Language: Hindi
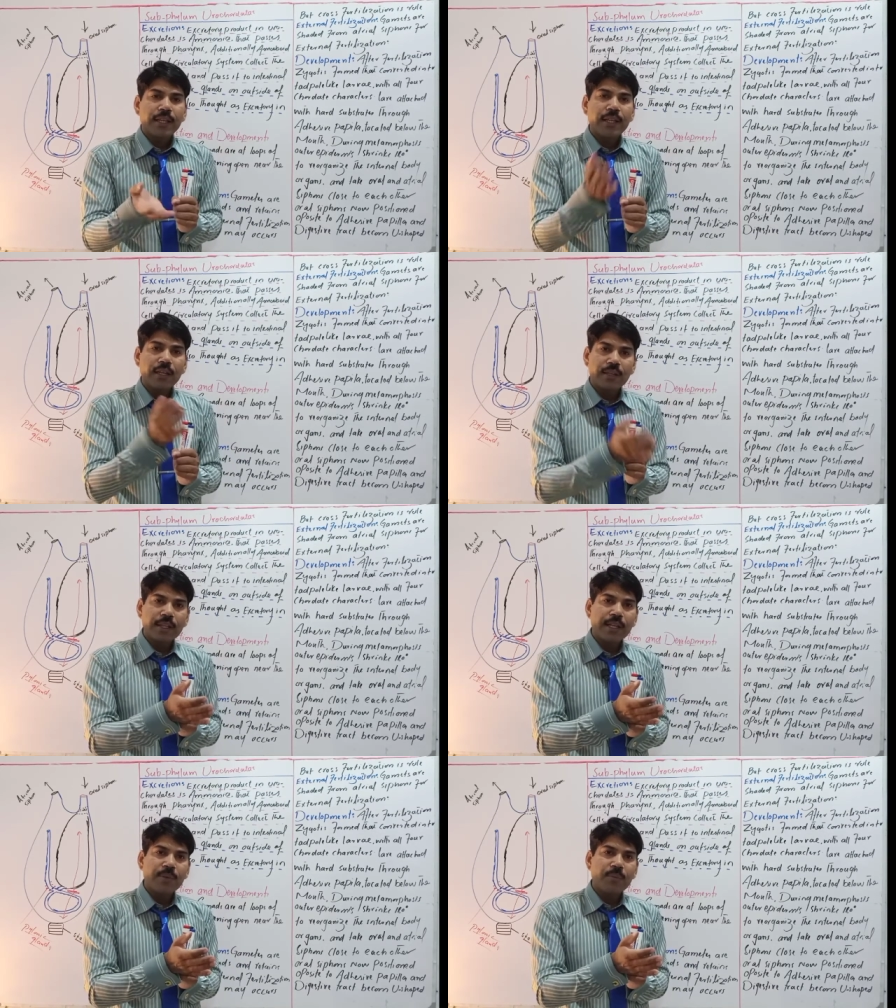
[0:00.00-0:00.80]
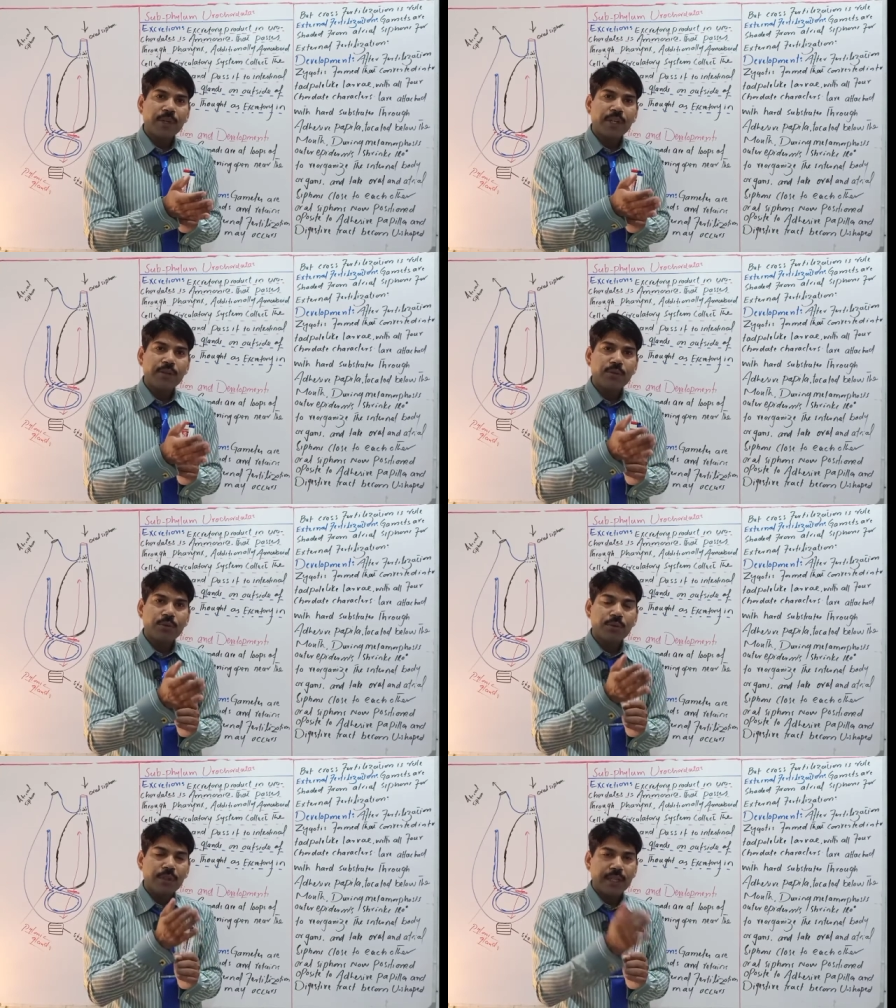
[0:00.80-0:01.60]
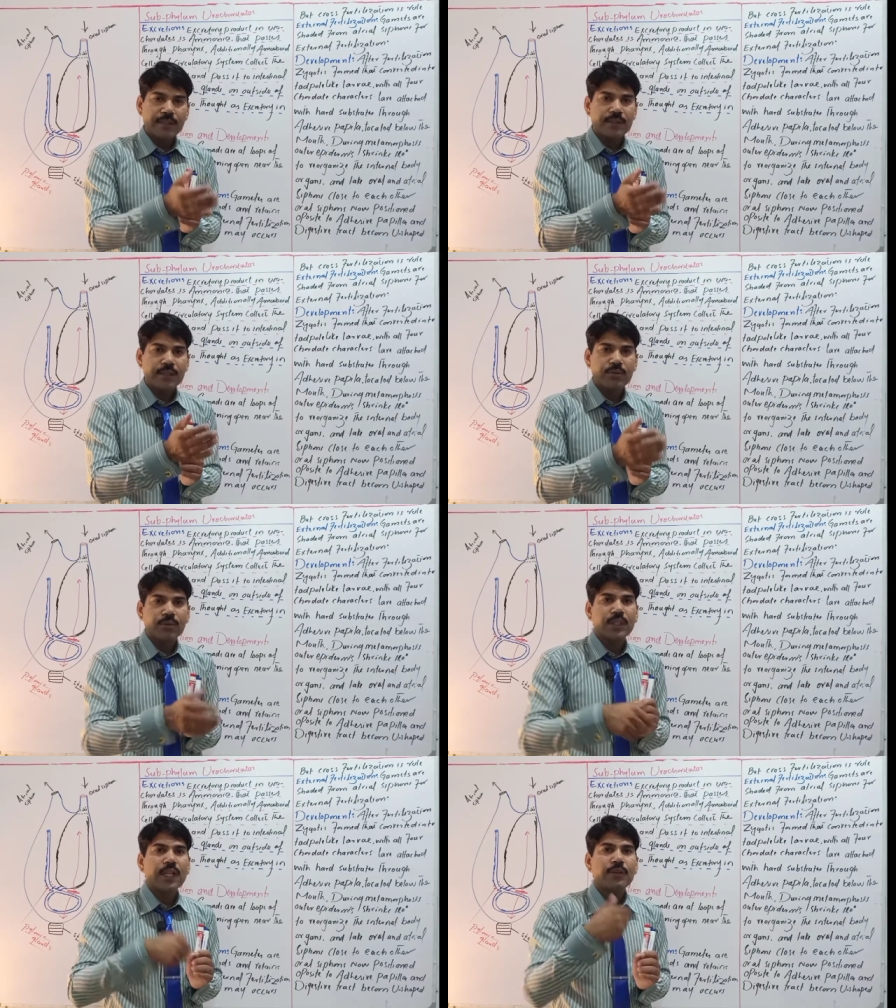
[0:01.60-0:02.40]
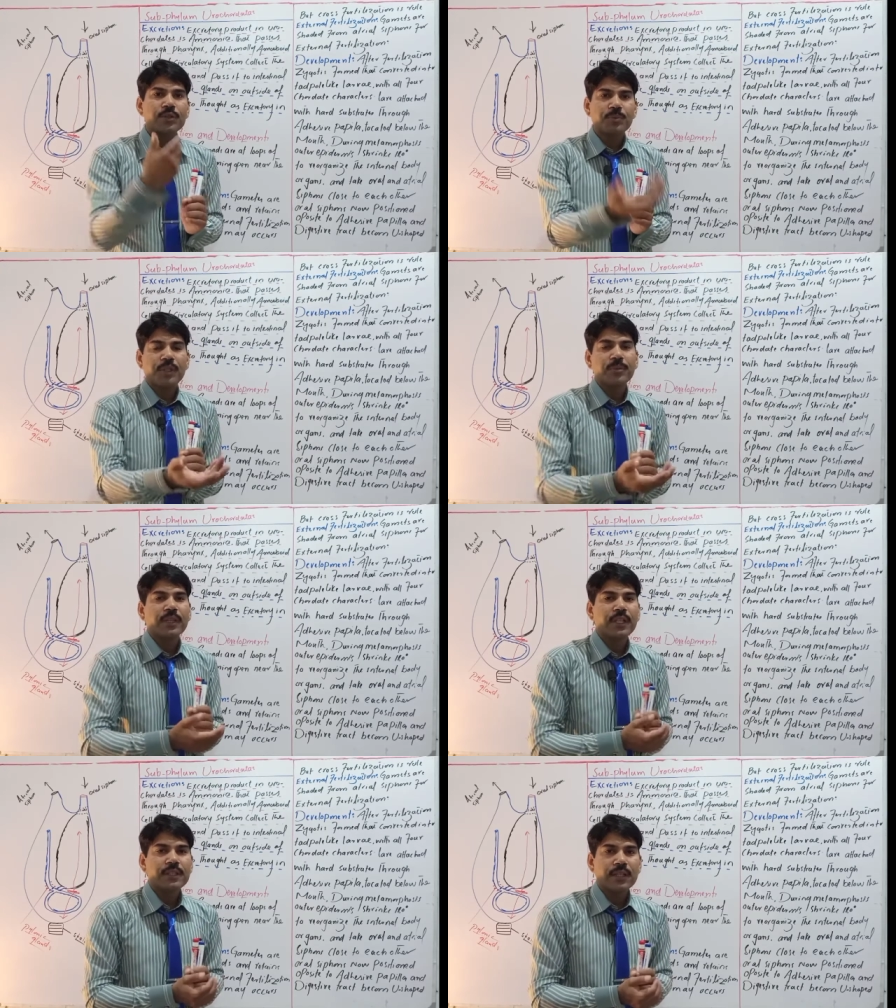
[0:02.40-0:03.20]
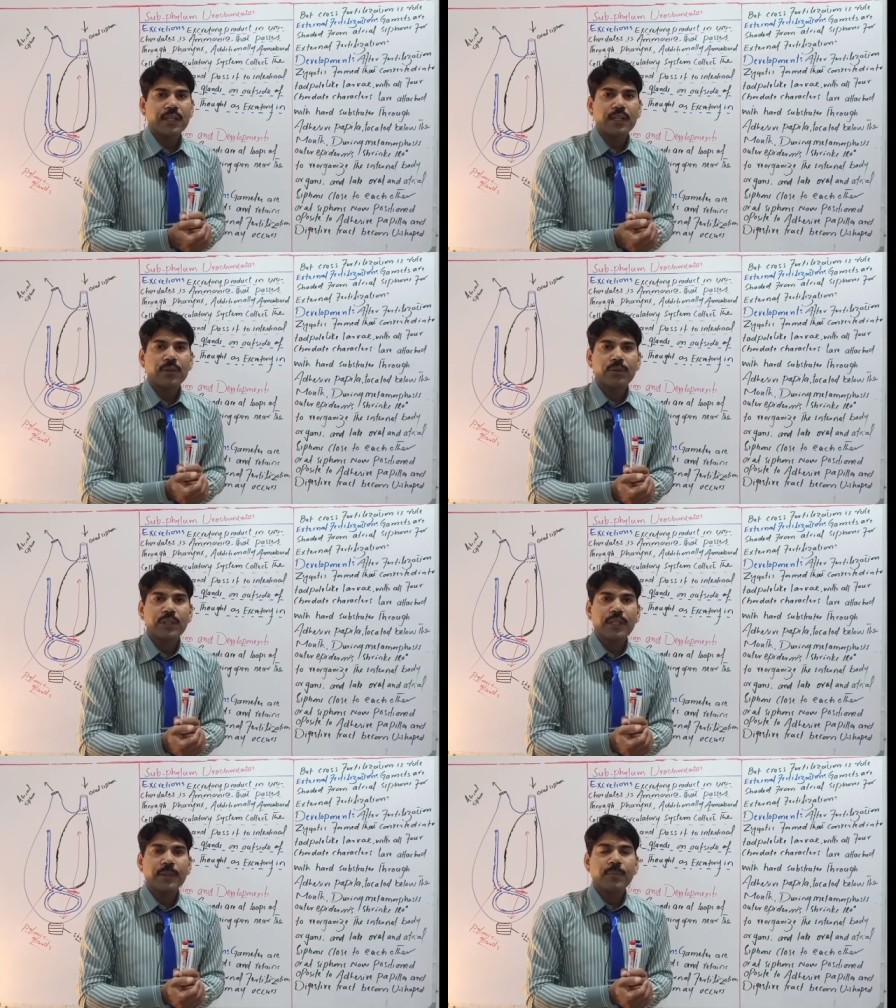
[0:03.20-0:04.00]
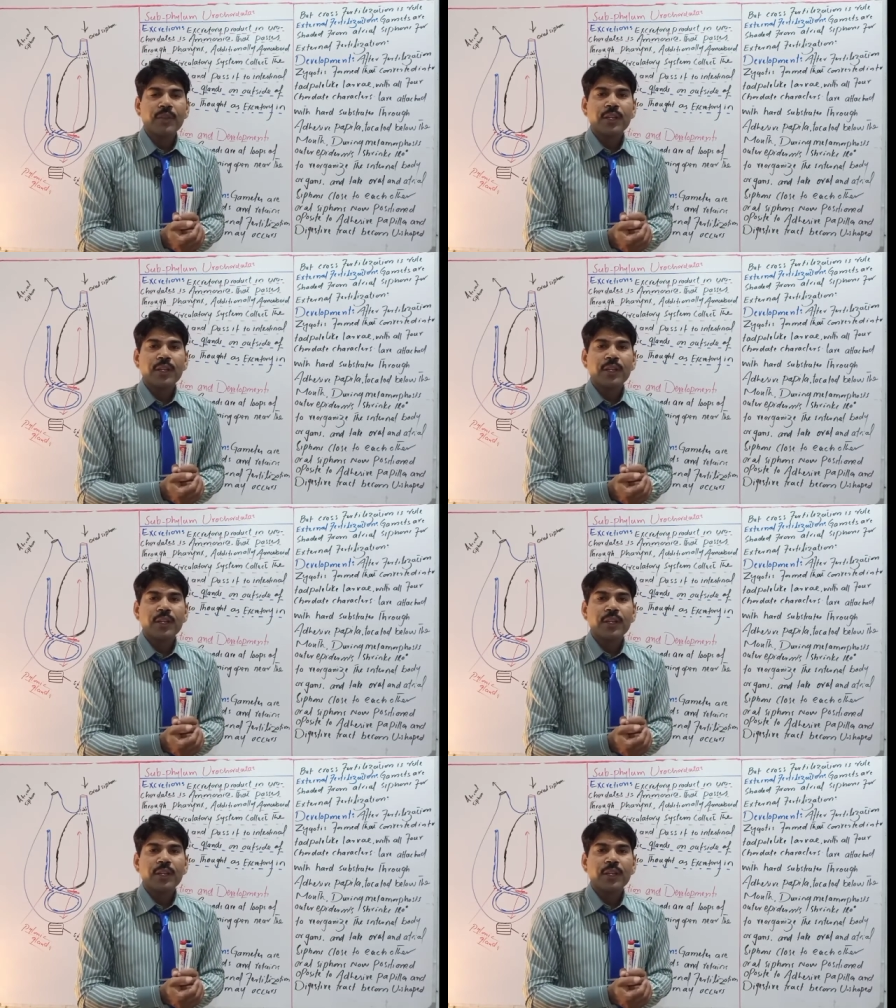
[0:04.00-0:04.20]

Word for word: एक टाइम में जो टेस्टीज होते हैं वो स्पर्म रिलीज़ कर रहे होते हैं